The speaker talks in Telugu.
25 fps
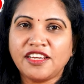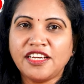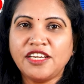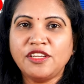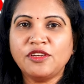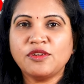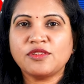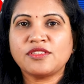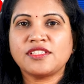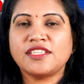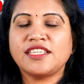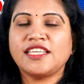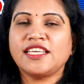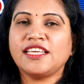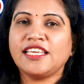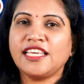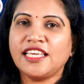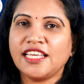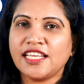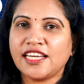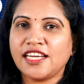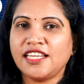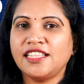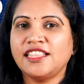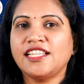వీడియోస్ ని
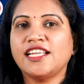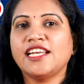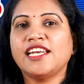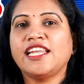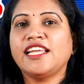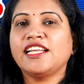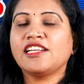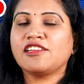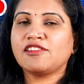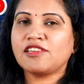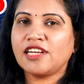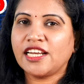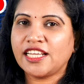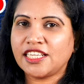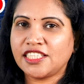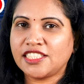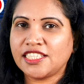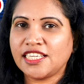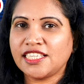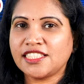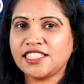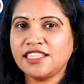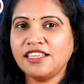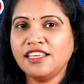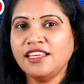ఈ క్రింద లింక్ క్లిక్
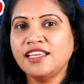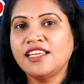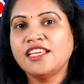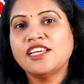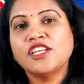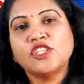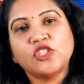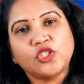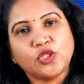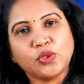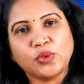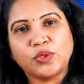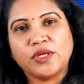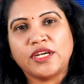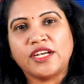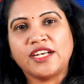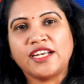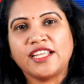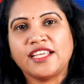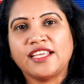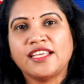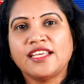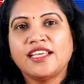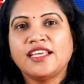చేసి చూడండి